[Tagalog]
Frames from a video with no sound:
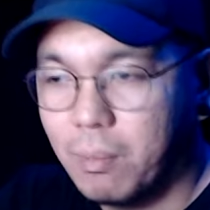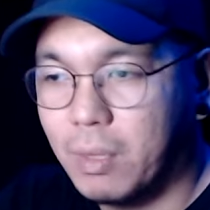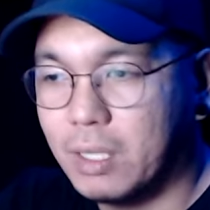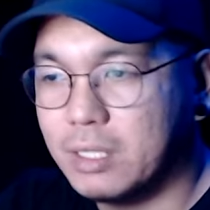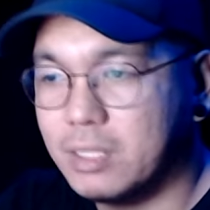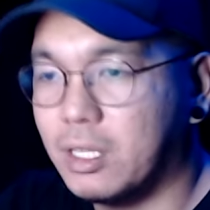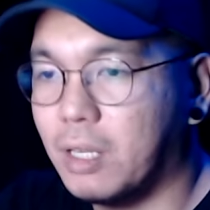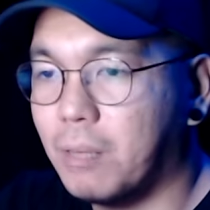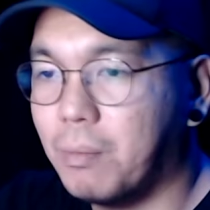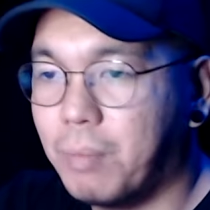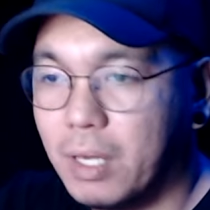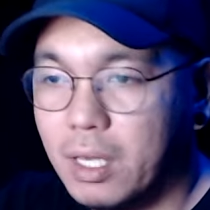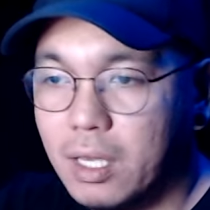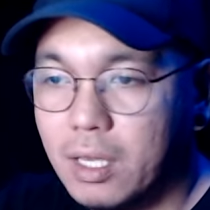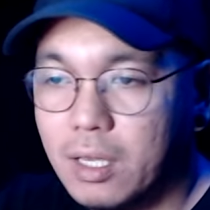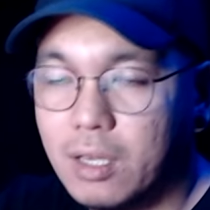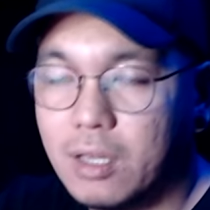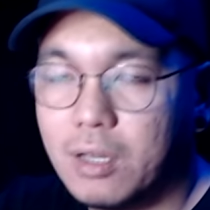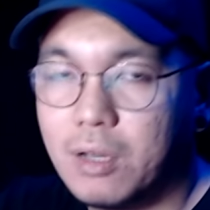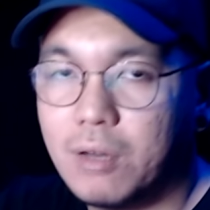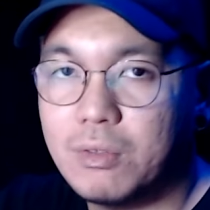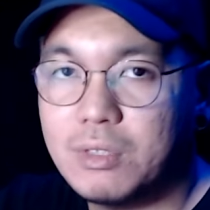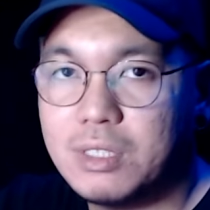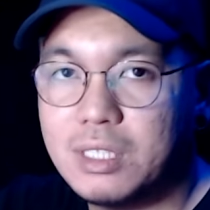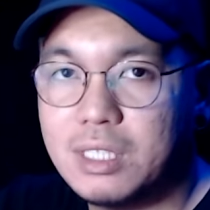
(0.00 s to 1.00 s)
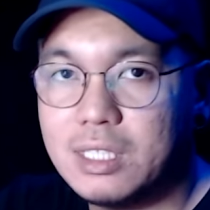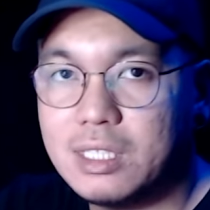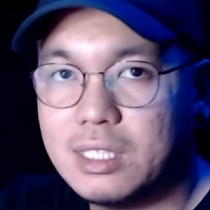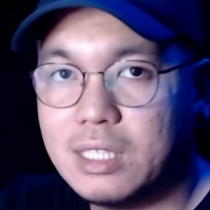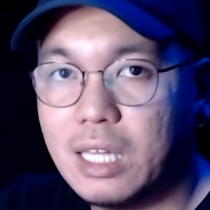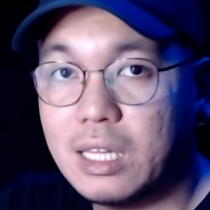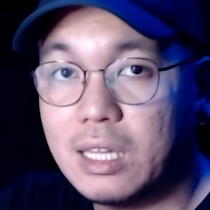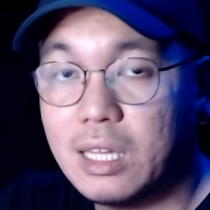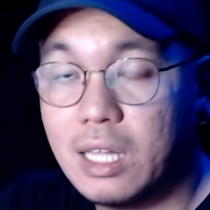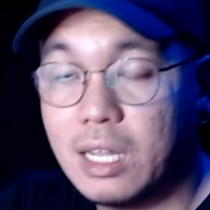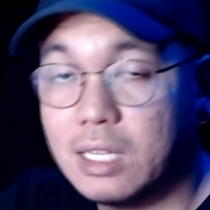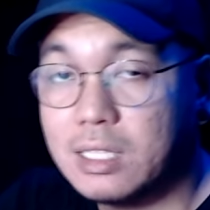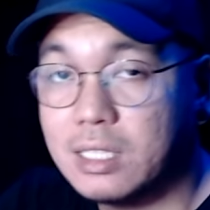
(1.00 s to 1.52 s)
basta yung pagiging
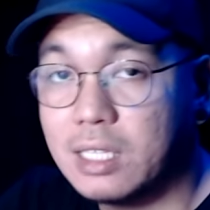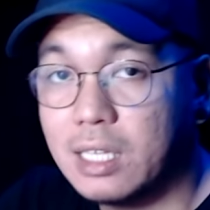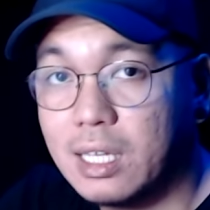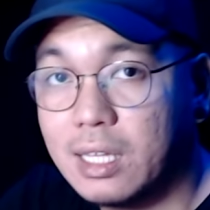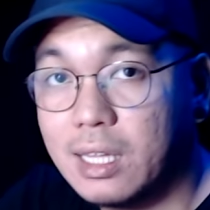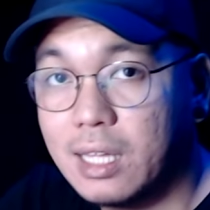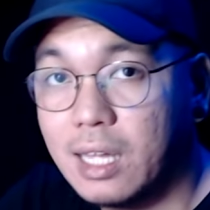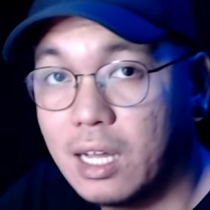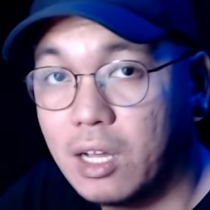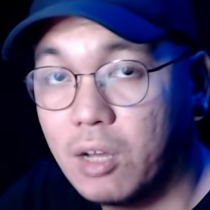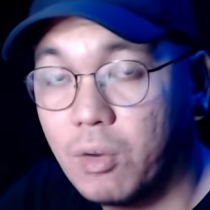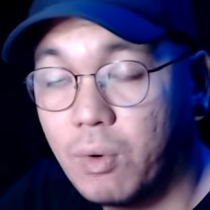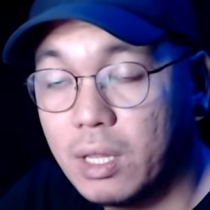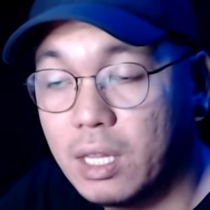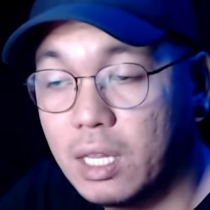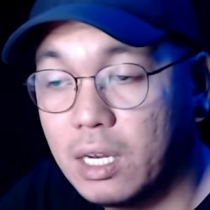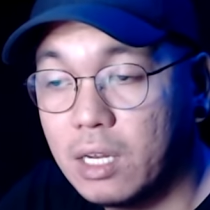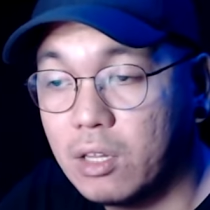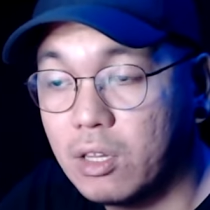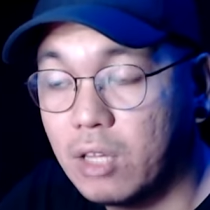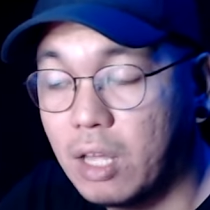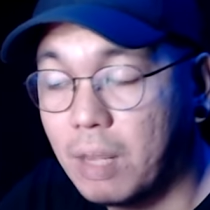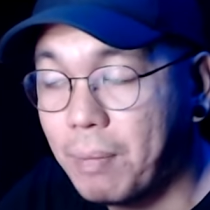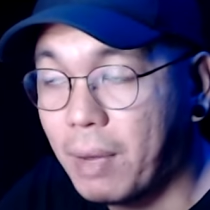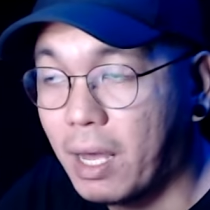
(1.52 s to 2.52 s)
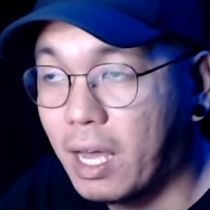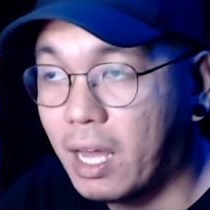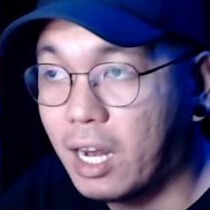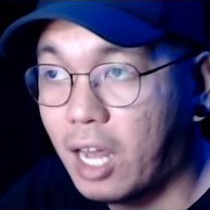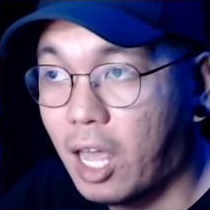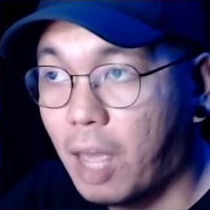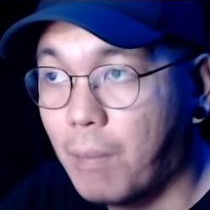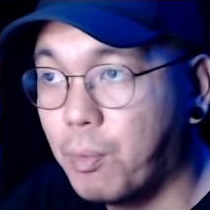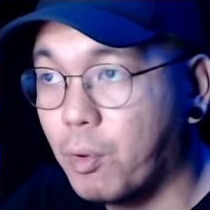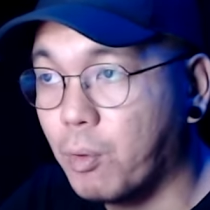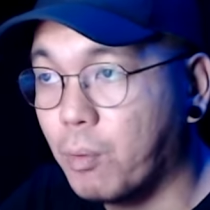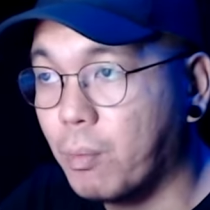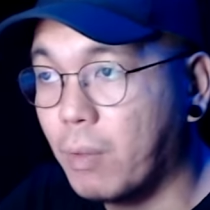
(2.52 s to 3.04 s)
consistent nila sa ginagawa nila
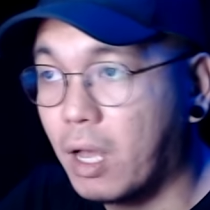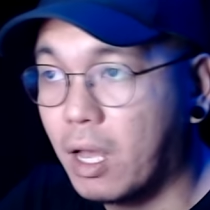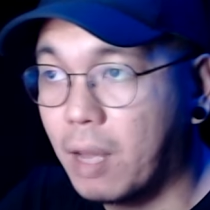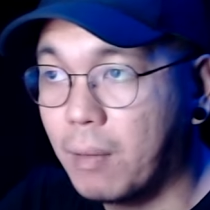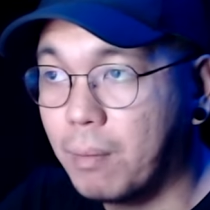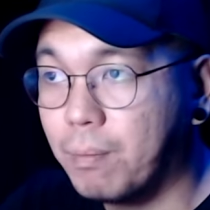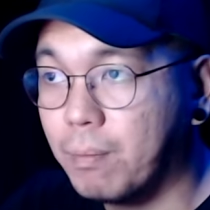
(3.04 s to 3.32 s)
napakarami pong mga